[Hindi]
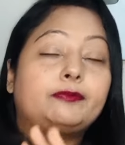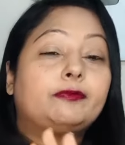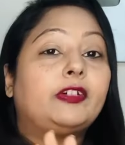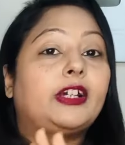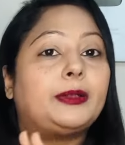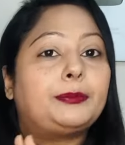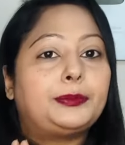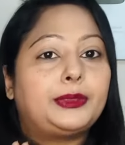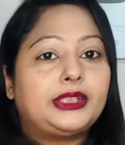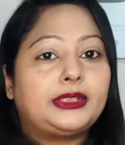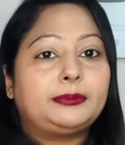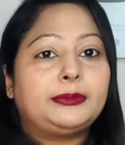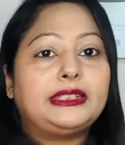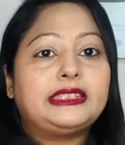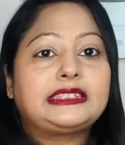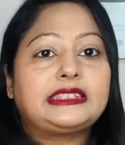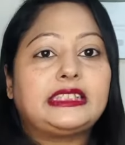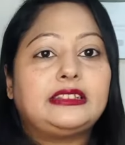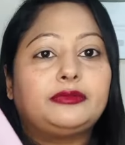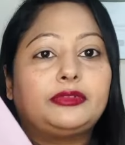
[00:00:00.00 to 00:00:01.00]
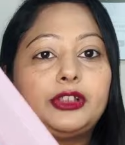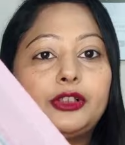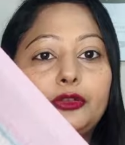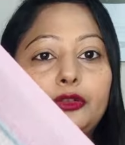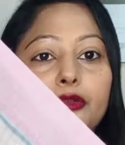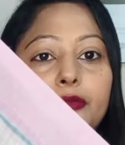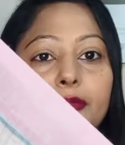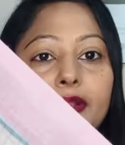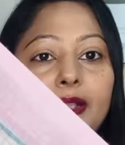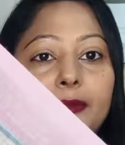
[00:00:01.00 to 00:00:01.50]
फैब्रिक में सिल्वर
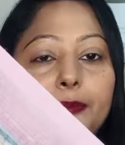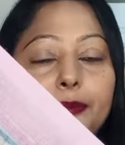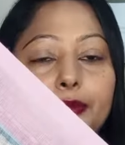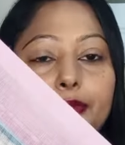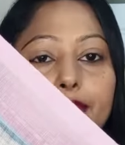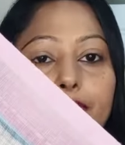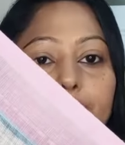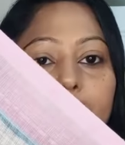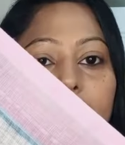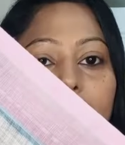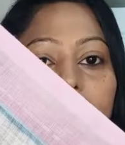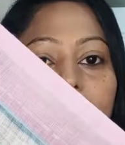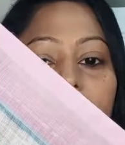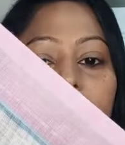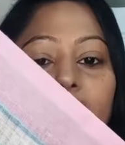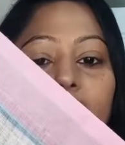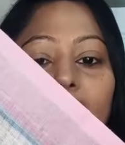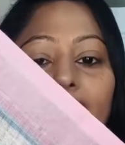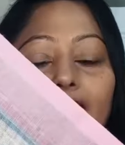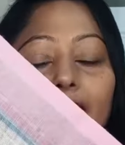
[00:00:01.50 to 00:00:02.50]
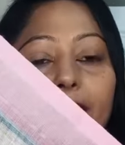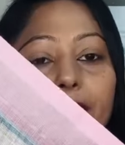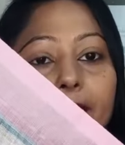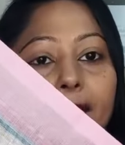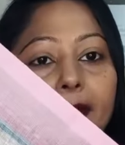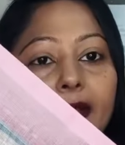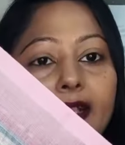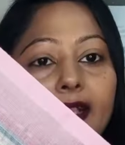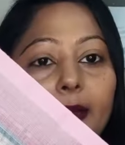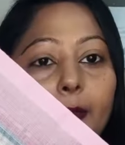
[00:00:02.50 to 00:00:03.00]
टोन में आपको जो है ना काफ़ी
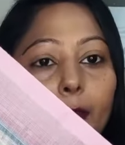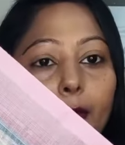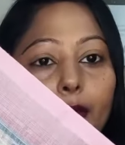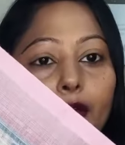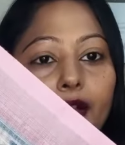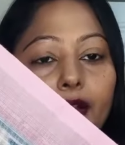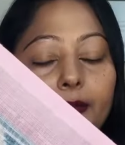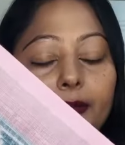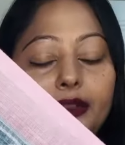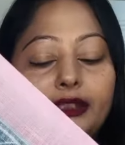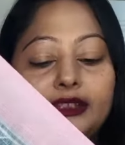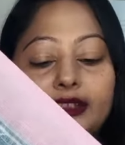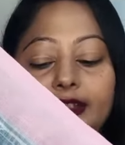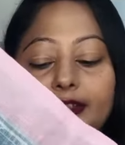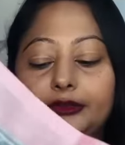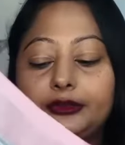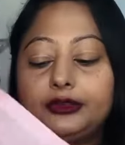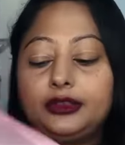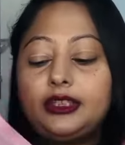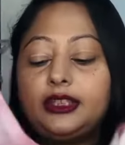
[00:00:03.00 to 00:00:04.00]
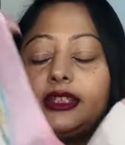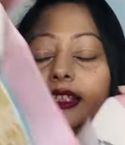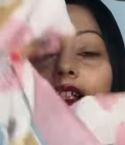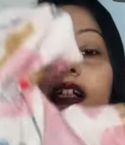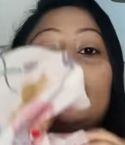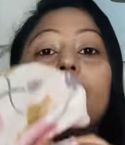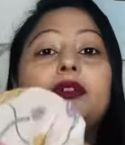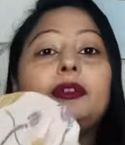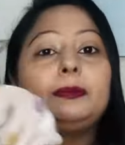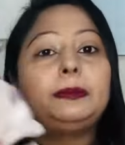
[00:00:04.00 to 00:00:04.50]
प्यारा बॉर्डर मिलता है तो ये
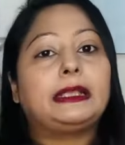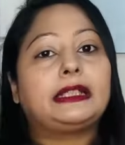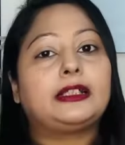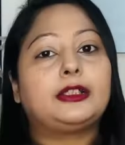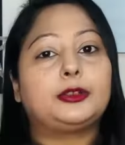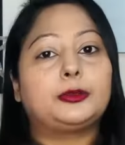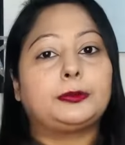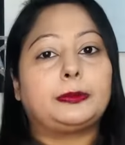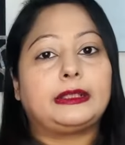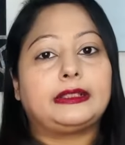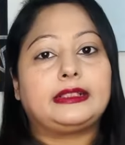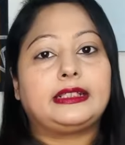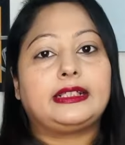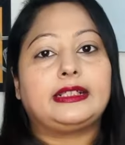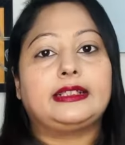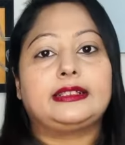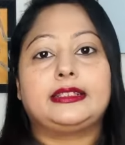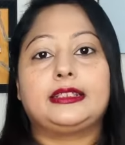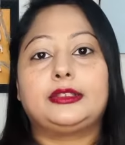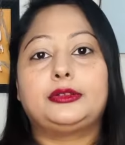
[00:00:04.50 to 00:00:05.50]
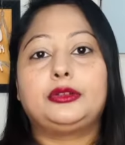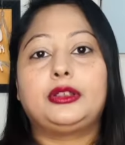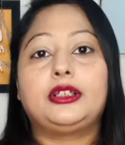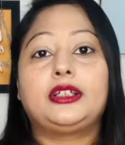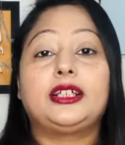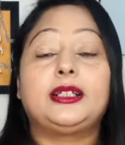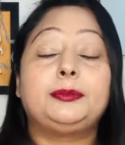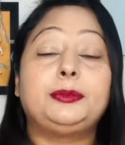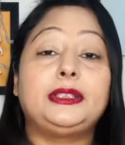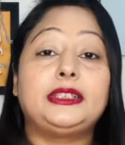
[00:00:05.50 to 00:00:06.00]
काफ़ी प्यारा दुपट्टा रहता है तो
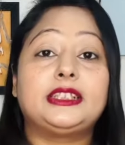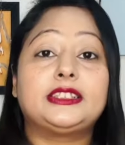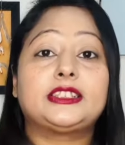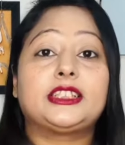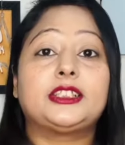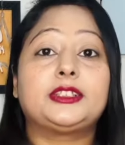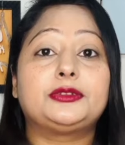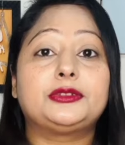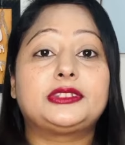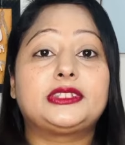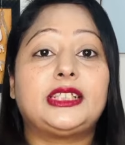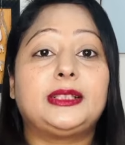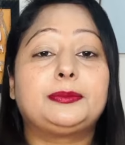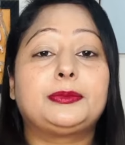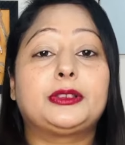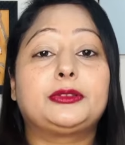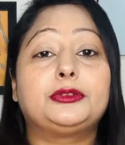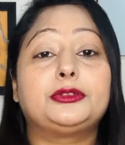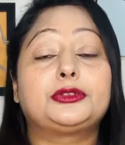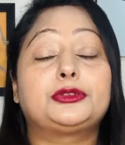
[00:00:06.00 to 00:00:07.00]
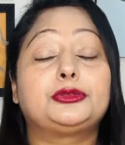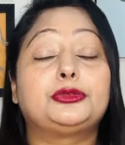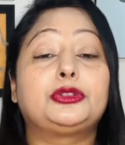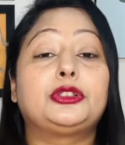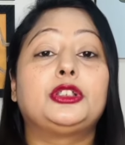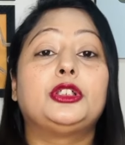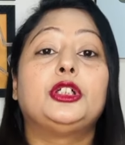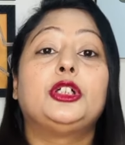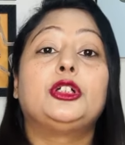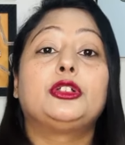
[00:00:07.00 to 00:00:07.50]
अगर आप लेना चाहते हो इस टाइप का कोई सूट
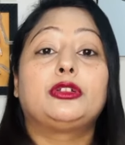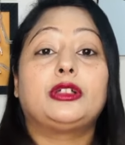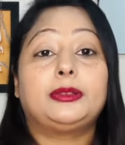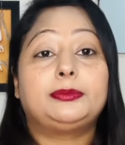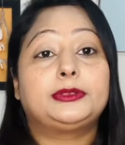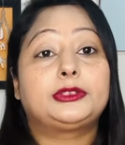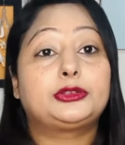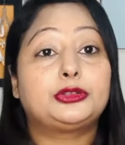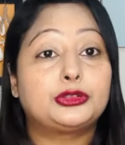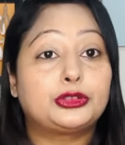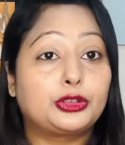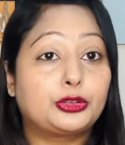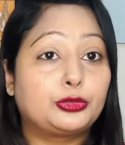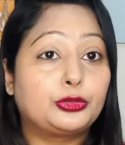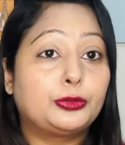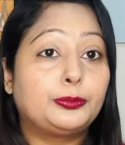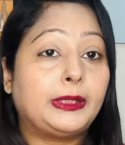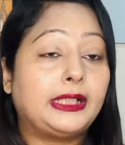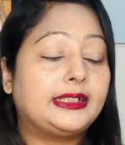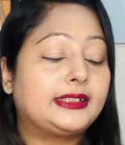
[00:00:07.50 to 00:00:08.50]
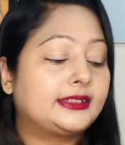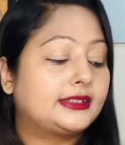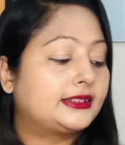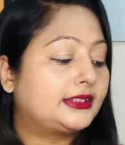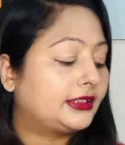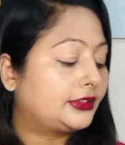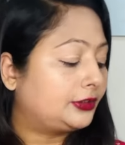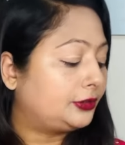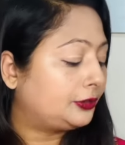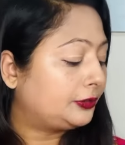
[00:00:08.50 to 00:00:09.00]
तो आप इसको ज़रूर बाई कर
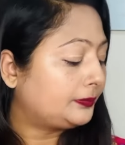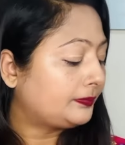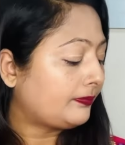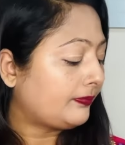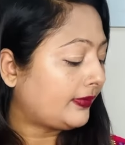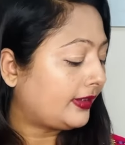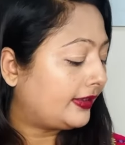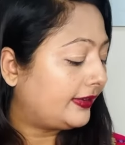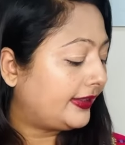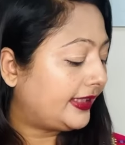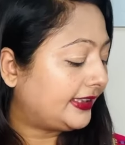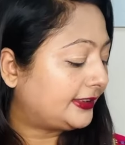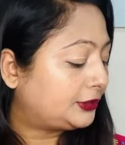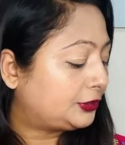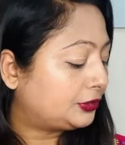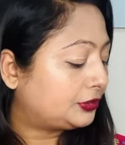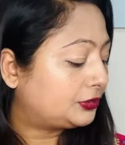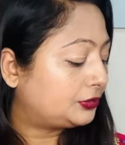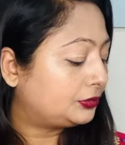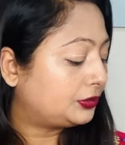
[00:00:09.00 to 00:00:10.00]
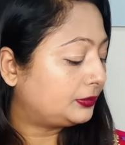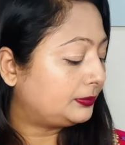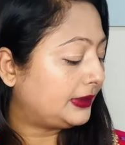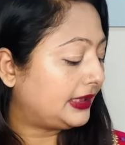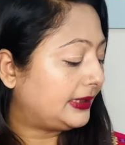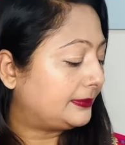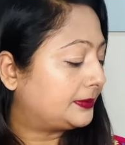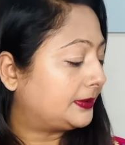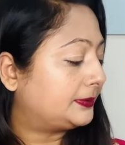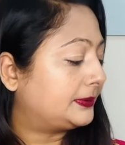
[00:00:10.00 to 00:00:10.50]
सकते हो नेक्स्ट जो सूट मैं
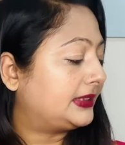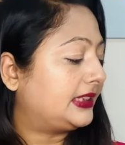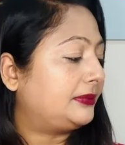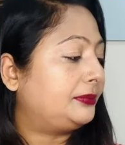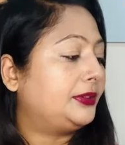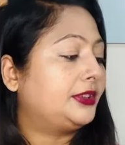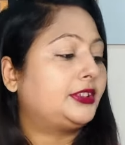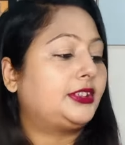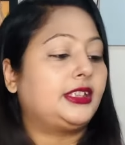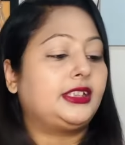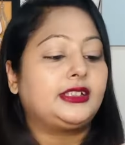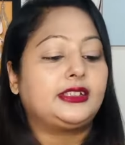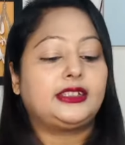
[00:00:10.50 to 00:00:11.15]
आप सबके साथ में शेयर